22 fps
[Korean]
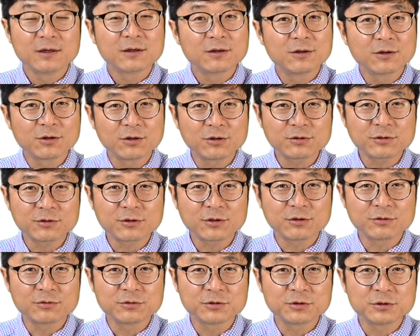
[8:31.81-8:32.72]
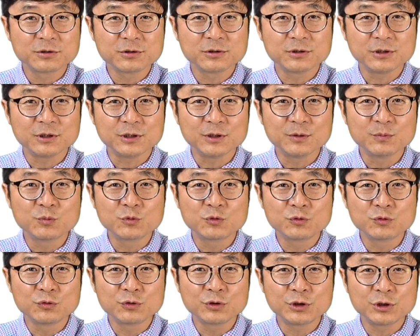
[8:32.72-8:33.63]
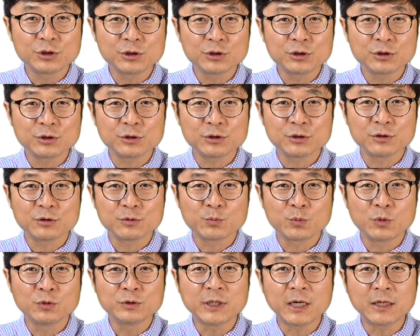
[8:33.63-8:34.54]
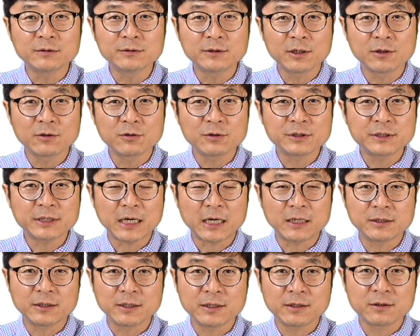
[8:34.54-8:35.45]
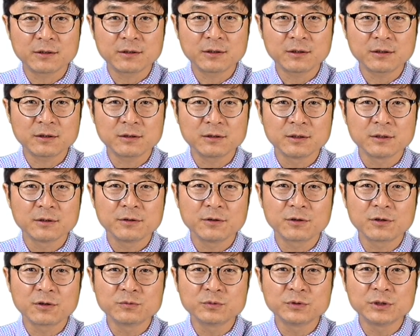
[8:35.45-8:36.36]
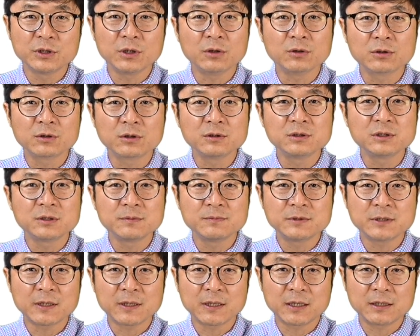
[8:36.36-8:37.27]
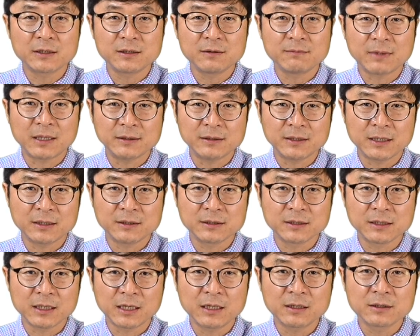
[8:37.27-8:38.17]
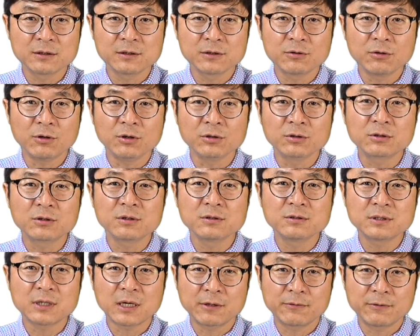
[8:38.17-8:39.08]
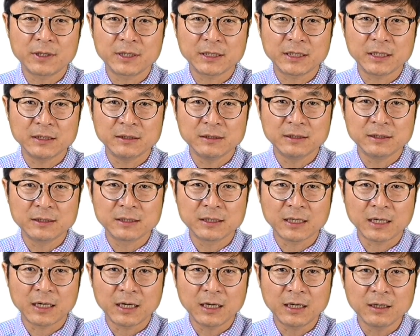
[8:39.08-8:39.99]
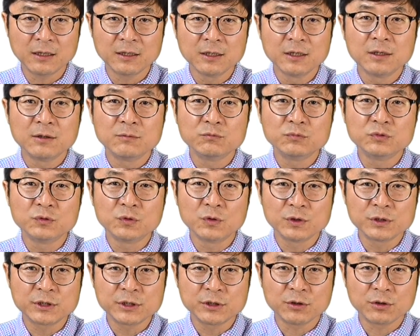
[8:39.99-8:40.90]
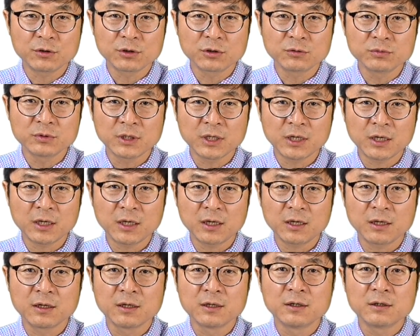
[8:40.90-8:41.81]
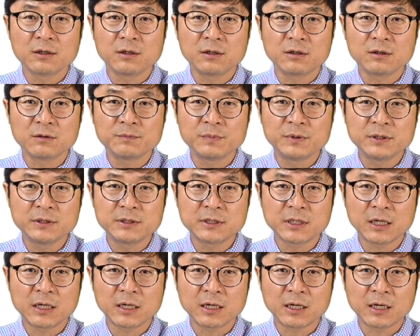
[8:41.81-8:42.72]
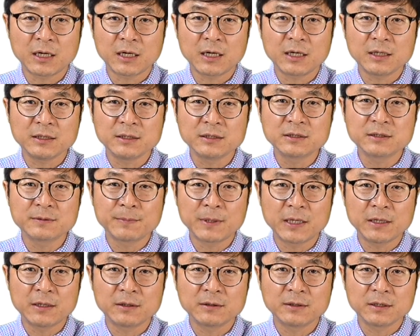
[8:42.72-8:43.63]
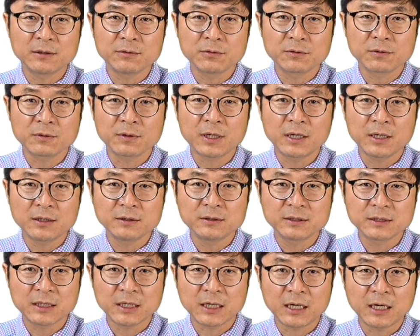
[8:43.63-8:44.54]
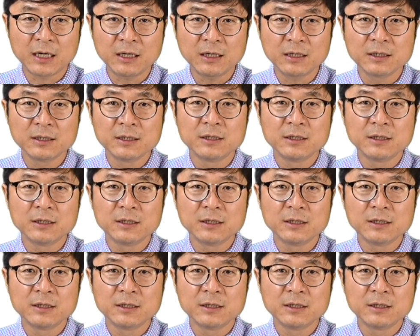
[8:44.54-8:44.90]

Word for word: 그런 경우는 입국이 보장된 것이 아니에요. 여러분이 어떤 심사관을 만나는가, 그리고 어떤 상황에 있는가, 무엇이 여러분의 어, 비자가 익스파이어 되도록 하였는가,